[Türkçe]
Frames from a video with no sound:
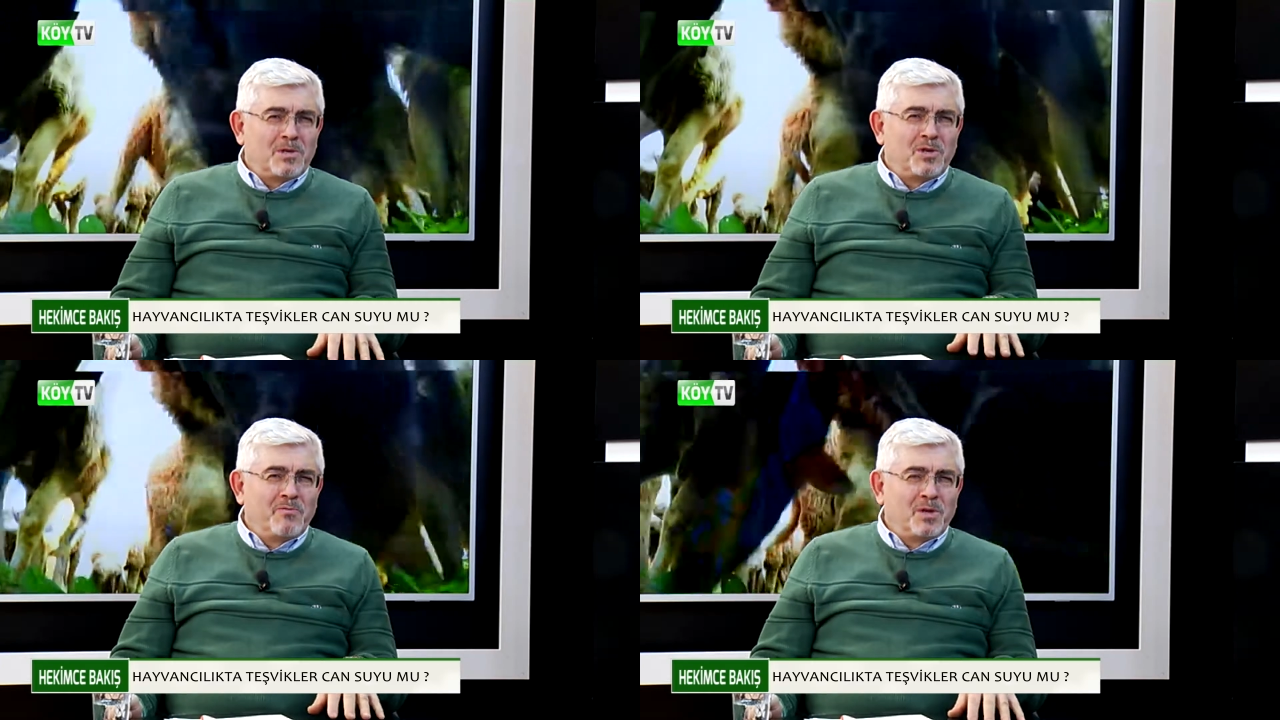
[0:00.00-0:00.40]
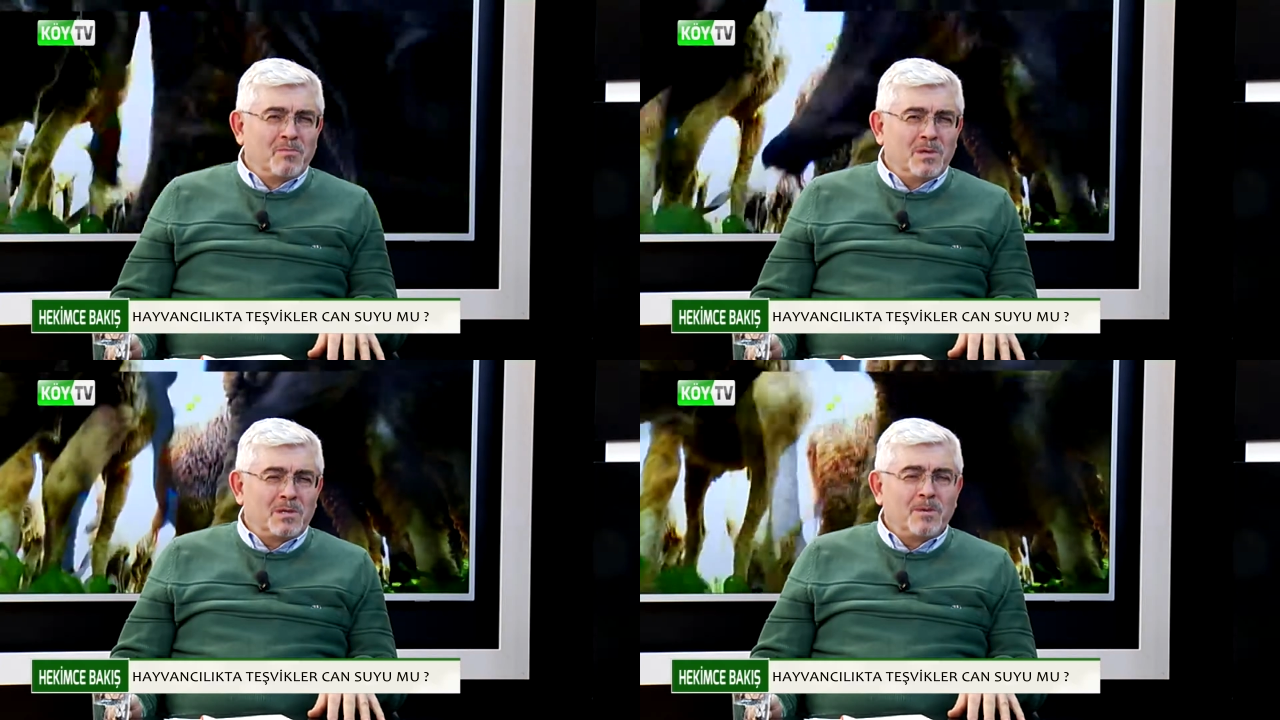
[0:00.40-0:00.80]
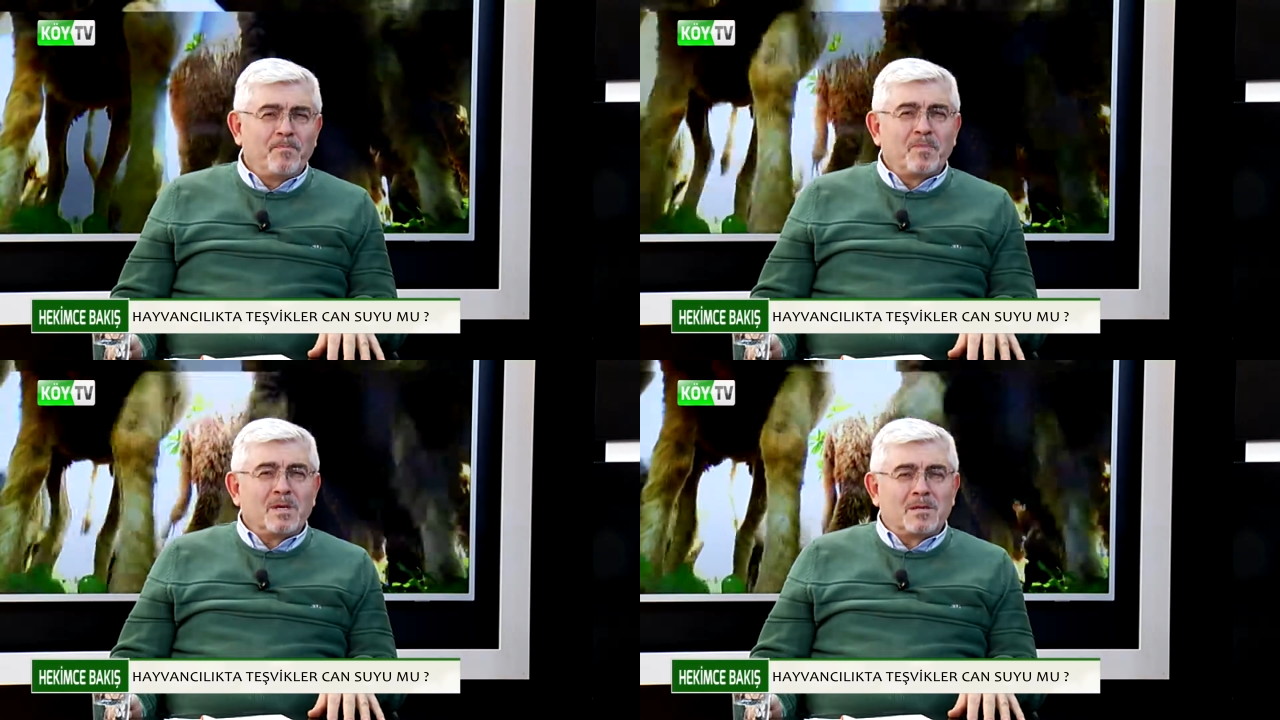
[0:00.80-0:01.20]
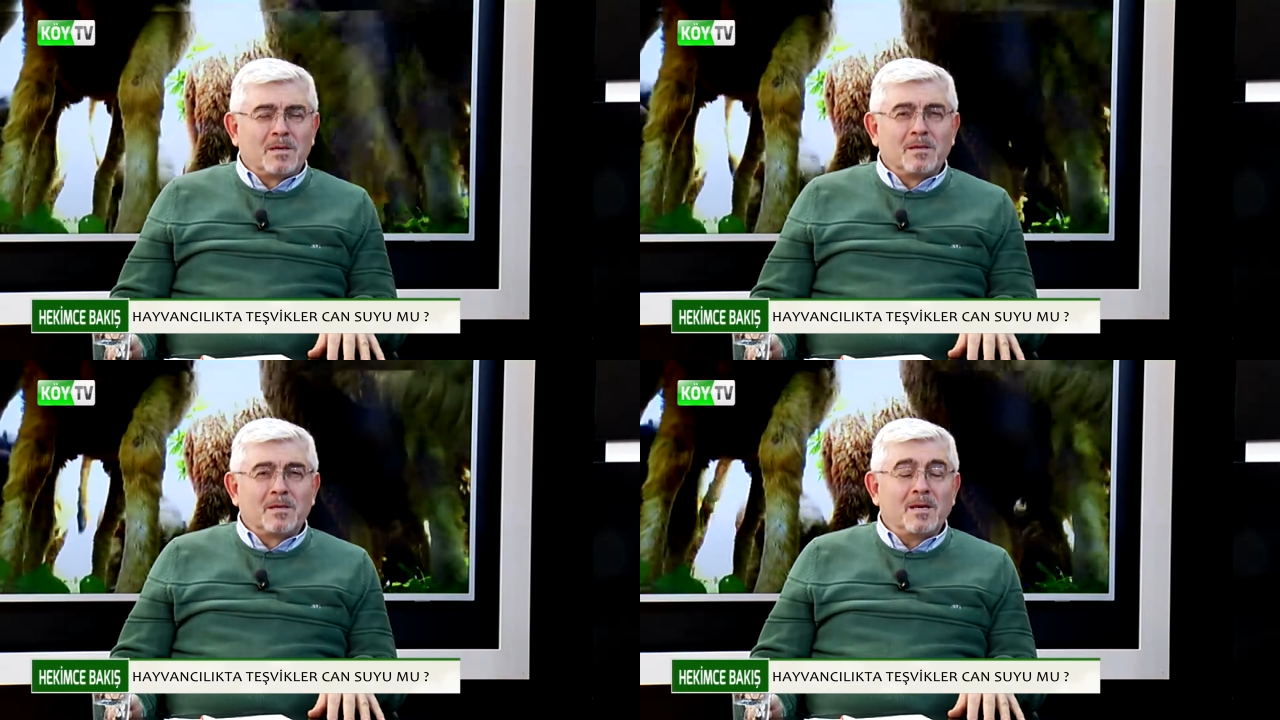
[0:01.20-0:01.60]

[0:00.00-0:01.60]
çiftçimiz sıkıntı